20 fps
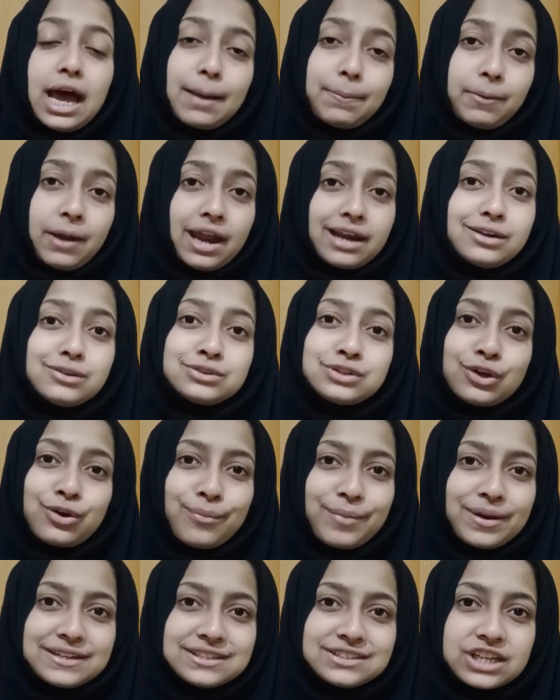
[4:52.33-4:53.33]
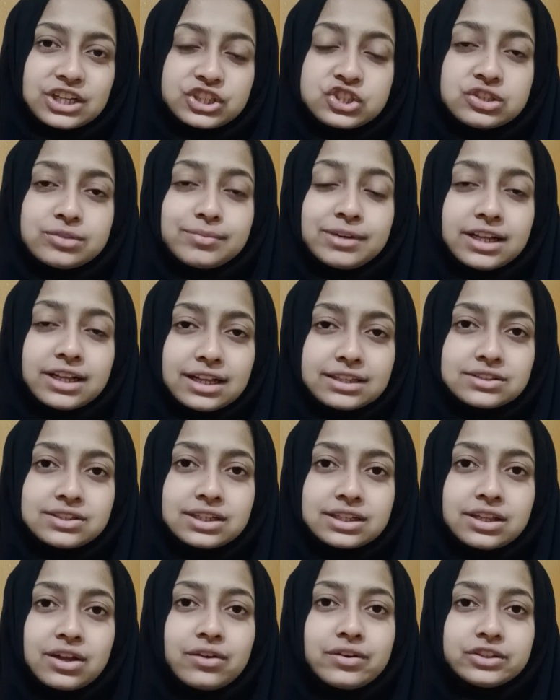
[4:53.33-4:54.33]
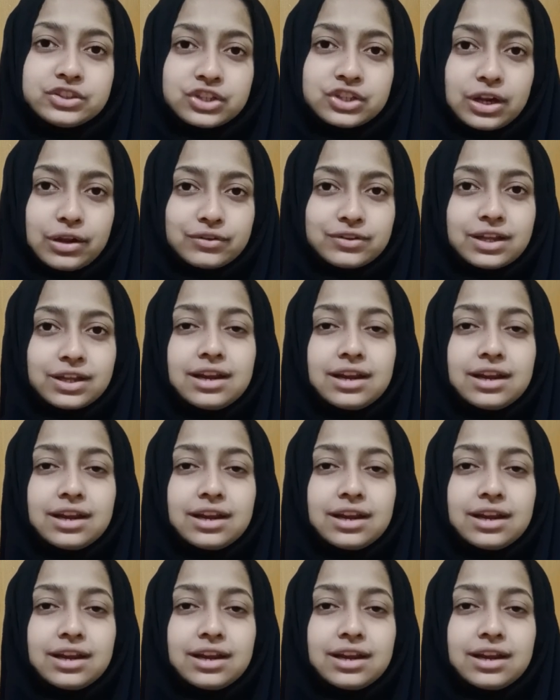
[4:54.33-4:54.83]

आप काइंडली उसे कमेंट सेक्शन में डाल सकते हैं और इन